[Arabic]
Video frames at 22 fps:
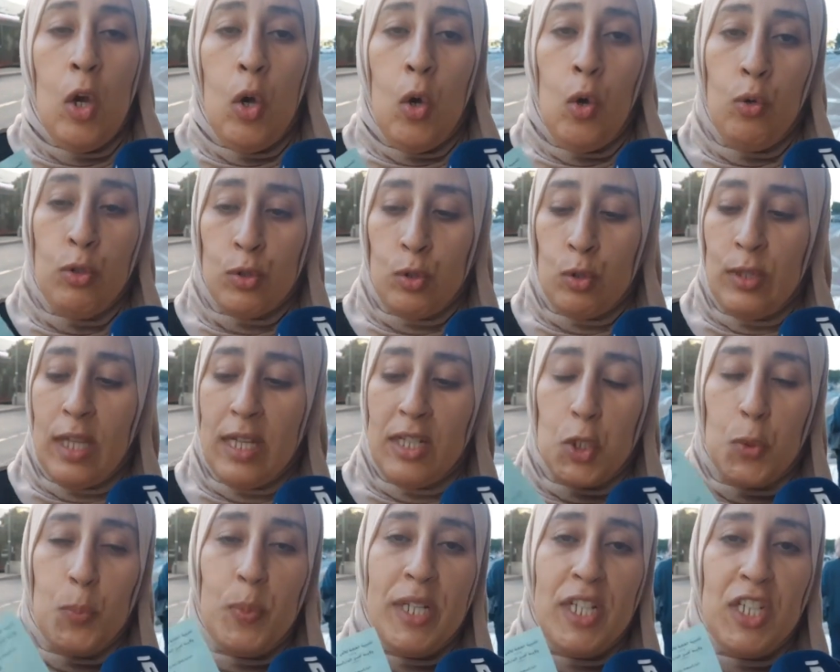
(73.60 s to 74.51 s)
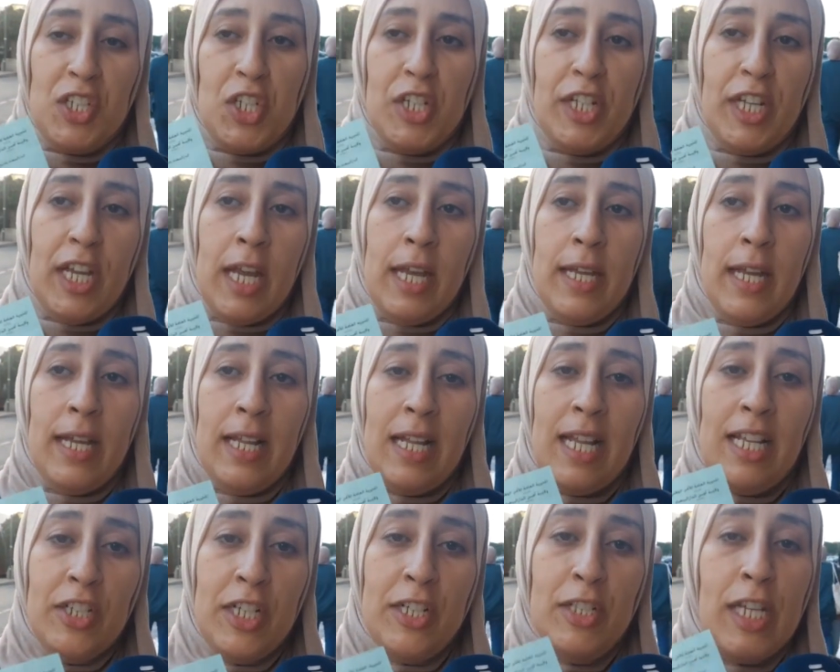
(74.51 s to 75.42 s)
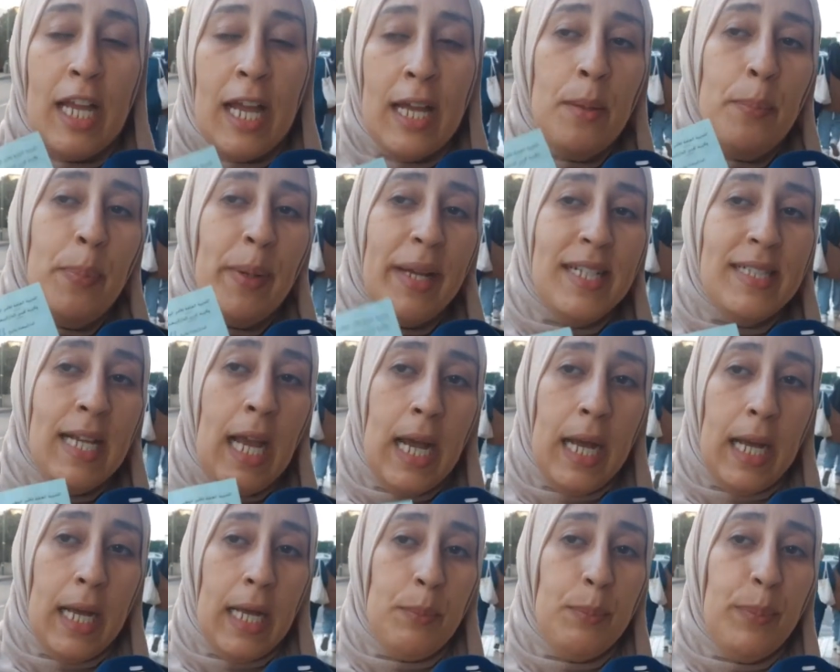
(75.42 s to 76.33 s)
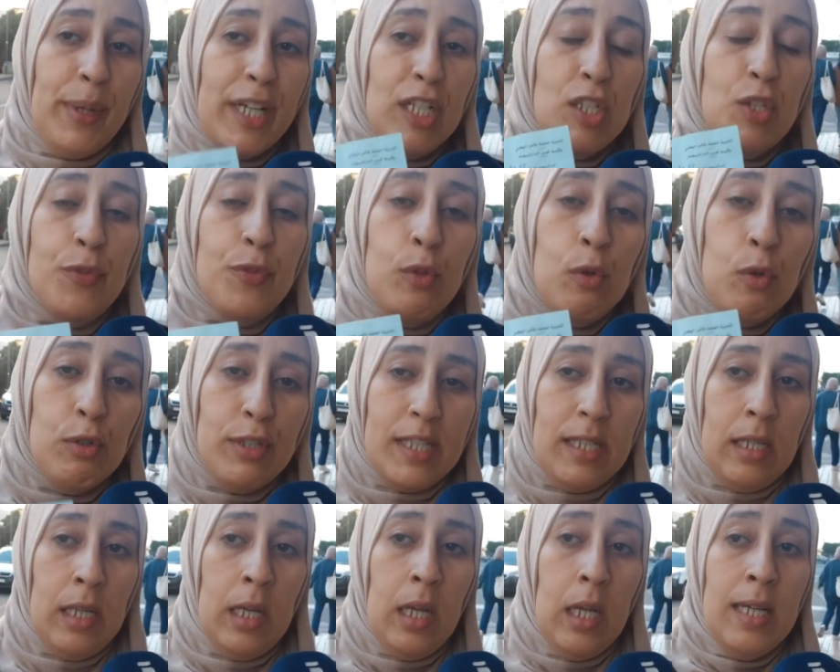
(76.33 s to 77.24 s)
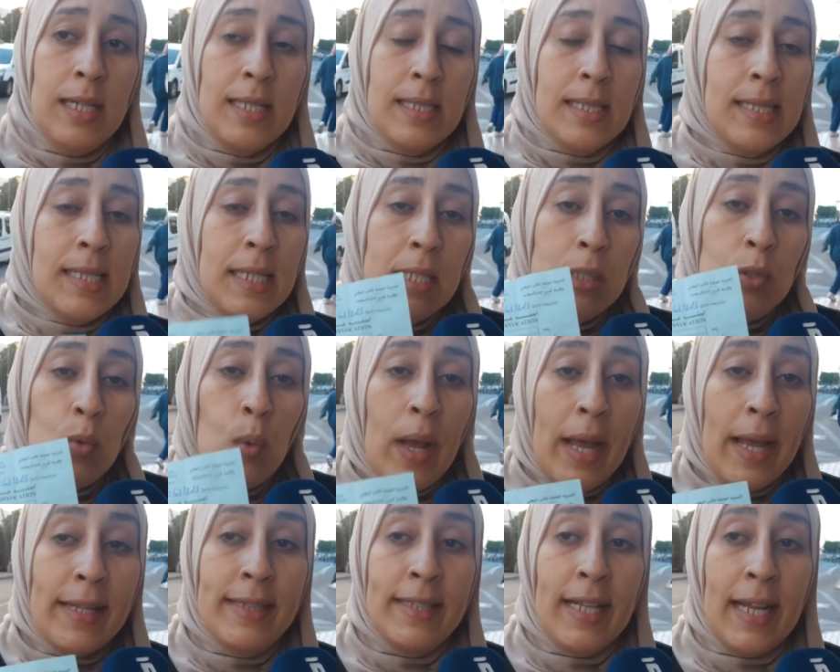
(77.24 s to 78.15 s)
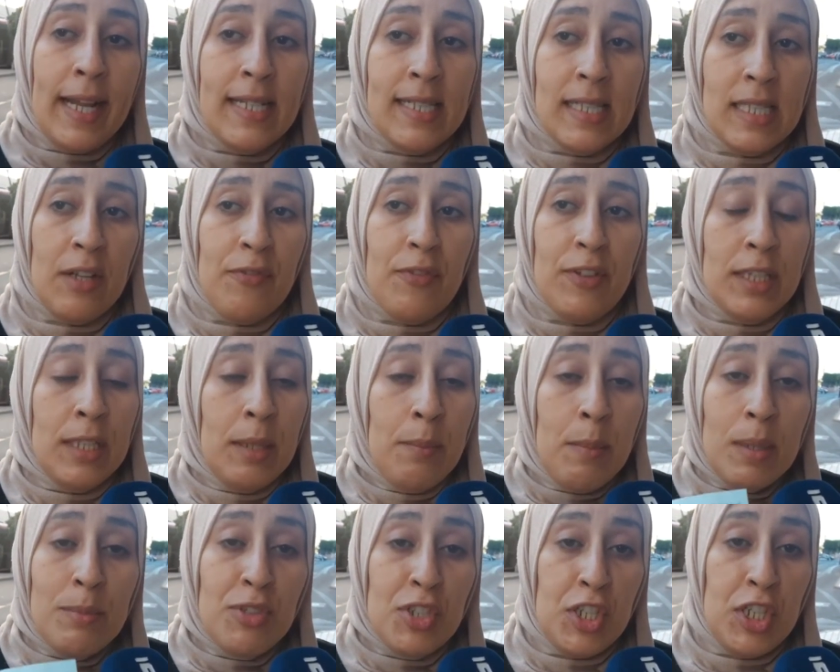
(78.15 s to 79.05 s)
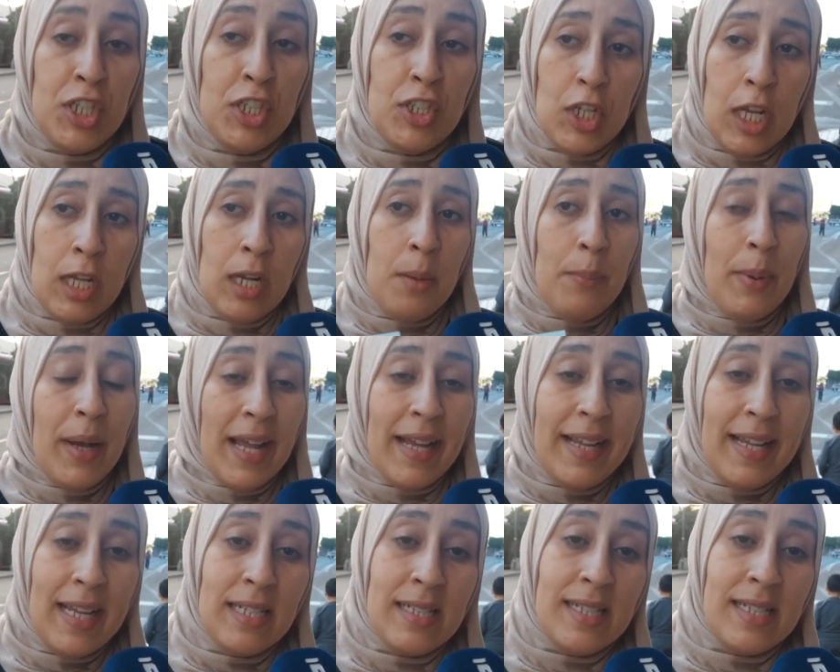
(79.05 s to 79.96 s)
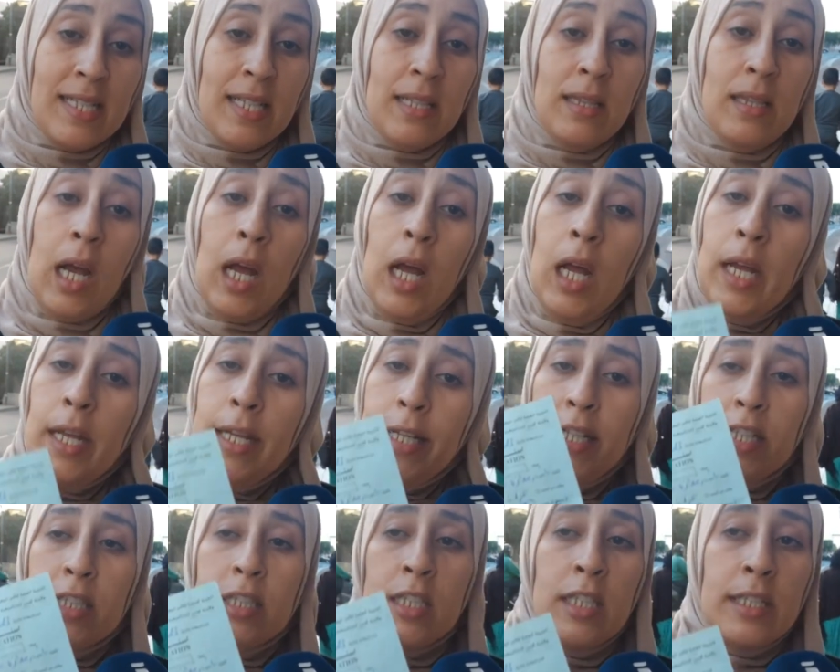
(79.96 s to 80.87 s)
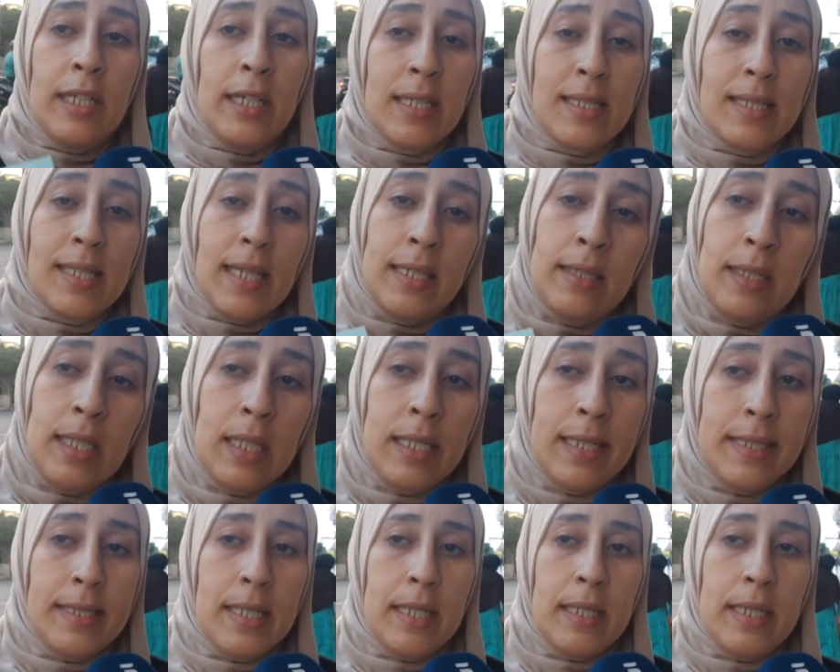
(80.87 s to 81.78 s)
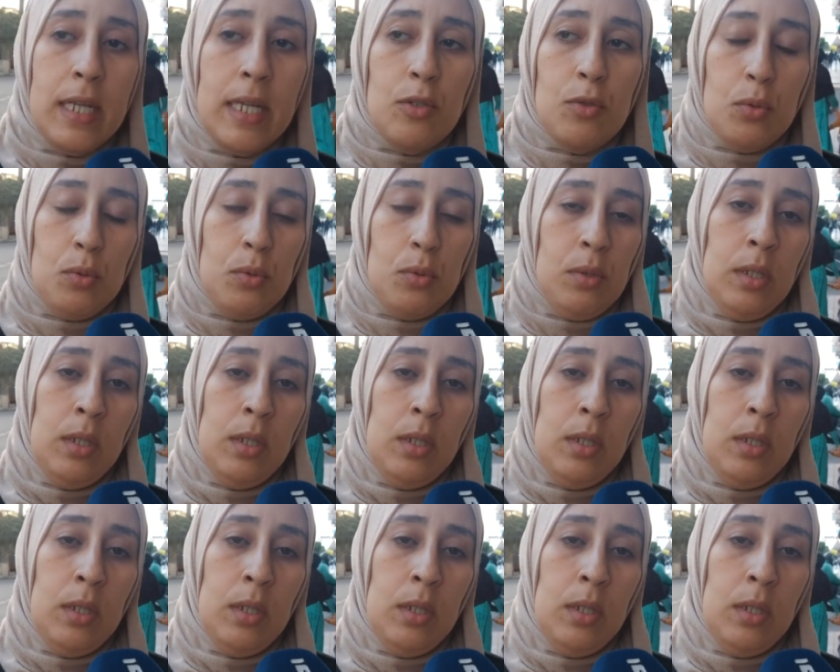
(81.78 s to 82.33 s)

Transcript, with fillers: ودارت بيا شكايه علاش حيت انا بغيت حقي بغيت فلوسي السيد واعدني غيصيفطني ما مشيتش انا باقا كنتسنى يعطيني رزقي ندير ليه تنازل